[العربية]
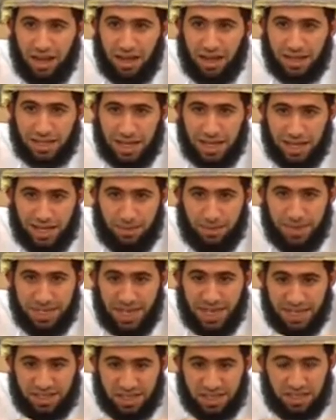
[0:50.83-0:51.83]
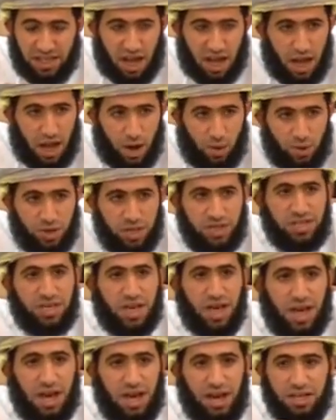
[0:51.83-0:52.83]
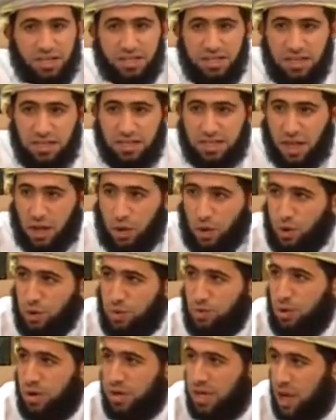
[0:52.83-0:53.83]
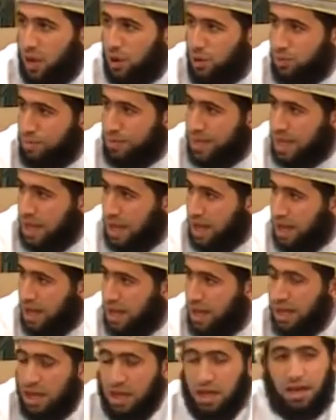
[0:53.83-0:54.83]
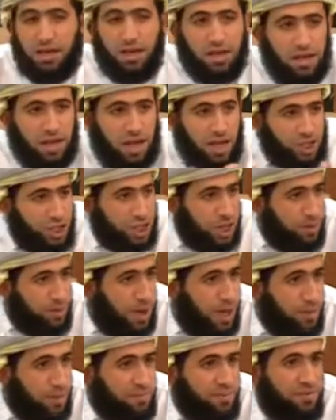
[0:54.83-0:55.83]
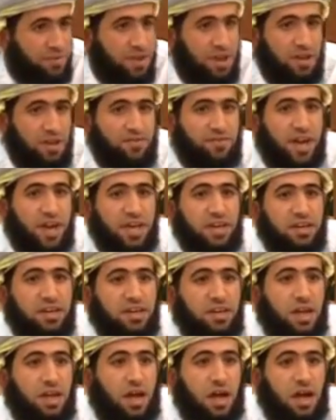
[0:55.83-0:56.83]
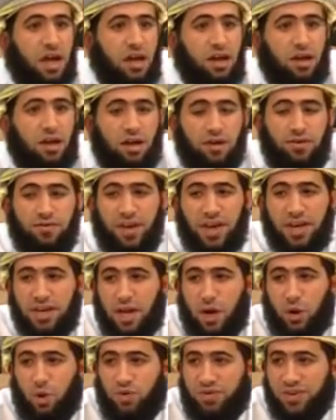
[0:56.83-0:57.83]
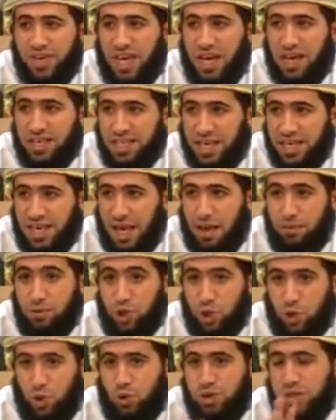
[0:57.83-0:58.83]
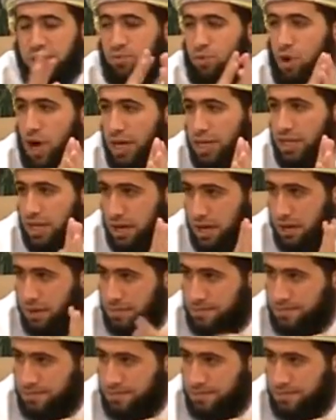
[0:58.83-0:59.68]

كالجمعيات التعاونيه التي تقوم يقوم بها الشباب فانها فانه فيها زكاه بشروط معينه